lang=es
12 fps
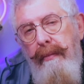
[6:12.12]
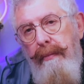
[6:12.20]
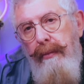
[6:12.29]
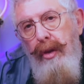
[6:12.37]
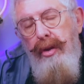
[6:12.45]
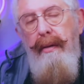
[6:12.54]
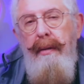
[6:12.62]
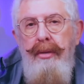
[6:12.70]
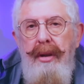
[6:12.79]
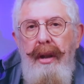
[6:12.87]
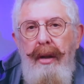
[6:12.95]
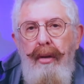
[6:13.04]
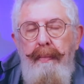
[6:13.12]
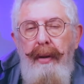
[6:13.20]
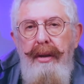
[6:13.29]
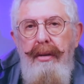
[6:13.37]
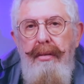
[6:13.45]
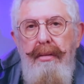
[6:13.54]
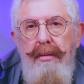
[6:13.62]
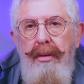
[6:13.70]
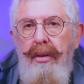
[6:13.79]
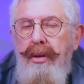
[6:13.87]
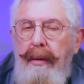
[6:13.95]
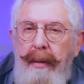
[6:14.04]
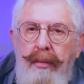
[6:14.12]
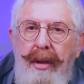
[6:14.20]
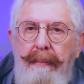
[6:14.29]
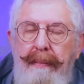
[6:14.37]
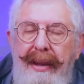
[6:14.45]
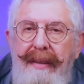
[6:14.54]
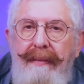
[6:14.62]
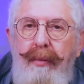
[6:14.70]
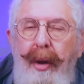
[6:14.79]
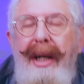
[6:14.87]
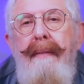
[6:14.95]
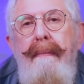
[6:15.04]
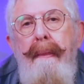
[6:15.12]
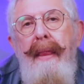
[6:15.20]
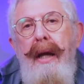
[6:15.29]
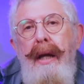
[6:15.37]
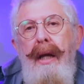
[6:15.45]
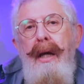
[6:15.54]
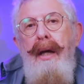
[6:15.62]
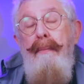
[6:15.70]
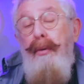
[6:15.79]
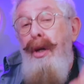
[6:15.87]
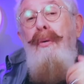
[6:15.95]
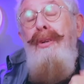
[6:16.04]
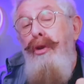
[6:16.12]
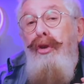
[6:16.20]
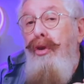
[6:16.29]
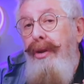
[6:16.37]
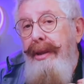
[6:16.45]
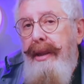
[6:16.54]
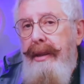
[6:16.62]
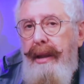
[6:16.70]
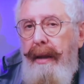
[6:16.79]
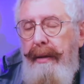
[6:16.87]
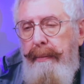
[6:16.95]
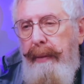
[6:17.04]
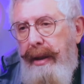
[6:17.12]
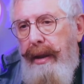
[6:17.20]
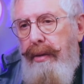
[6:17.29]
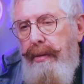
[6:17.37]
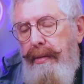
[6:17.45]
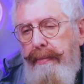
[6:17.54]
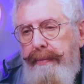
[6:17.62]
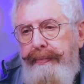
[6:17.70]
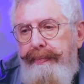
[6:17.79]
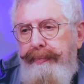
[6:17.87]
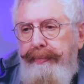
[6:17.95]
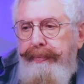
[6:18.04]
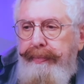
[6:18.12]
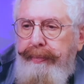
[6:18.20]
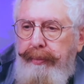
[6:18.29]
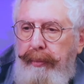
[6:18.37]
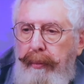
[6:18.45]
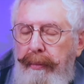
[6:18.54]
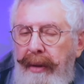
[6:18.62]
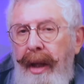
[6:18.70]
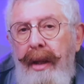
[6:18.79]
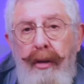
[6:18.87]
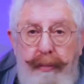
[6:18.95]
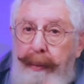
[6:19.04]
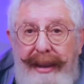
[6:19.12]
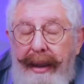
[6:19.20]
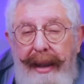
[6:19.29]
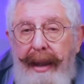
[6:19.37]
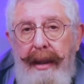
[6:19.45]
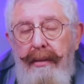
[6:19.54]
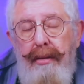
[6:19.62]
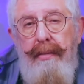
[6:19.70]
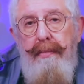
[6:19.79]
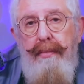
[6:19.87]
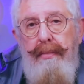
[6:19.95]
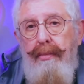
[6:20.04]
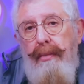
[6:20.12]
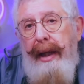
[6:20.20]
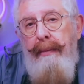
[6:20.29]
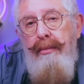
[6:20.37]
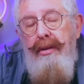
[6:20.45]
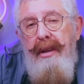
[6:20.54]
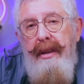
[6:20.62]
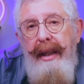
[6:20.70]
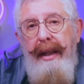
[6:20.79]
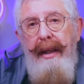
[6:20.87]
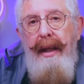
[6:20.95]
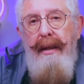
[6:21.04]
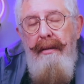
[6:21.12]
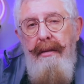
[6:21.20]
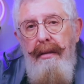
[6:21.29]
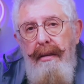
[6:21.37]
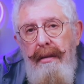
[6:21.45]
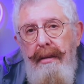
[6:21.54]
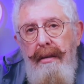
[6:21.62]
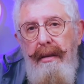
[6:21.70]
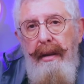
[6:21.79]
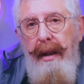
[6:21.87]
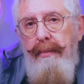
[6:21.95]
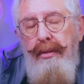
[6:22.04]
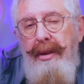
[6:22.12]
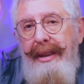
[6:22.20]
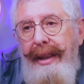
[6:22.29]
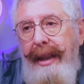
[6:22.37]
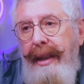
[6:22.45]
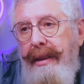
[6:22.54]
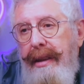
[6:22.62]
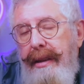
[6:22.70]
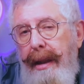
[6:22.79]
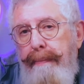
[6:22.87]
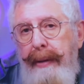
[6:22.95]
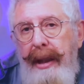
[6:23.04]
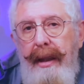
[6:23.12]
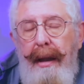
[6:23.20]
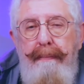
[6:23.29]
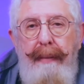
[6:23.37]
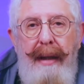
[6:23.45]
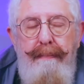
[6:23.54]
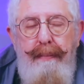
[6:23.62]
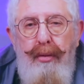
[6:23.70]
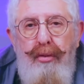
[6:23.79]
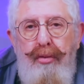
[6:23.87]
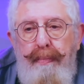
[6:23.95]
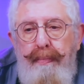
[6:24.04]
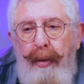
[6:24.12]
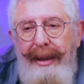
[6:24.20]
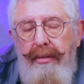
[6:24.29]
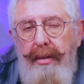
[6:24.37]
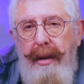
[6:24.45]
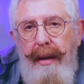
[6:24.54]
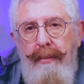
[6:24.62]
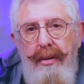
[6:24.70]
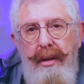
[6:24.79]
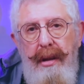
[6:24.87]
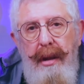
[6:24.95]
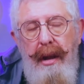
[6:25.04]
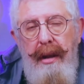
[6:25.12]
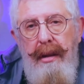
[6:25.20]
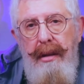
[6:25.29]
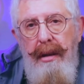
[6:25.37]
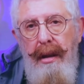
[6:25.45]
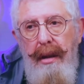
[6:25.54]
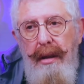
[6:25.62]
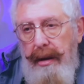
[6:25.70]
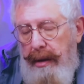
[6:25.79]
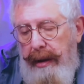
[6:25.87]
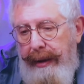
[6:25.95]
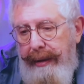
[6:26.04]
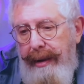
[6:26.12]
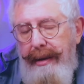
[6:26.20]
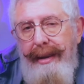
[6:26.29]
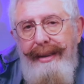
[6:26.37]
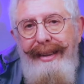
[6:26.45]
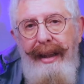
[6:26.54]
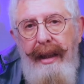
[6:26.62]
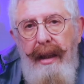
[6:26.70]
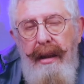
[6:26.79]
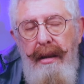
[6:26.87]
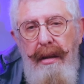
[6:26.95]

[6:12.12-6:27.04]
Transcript: No sabemos en el aeropuerto, no sabemos qué pase fuera. Porque cuando yo estaba en México, nos perseguía, éramos de izquierda, éramos disidentes del PRI y del PAN, por supuesto que éramos disidentes disidentes de izquierda.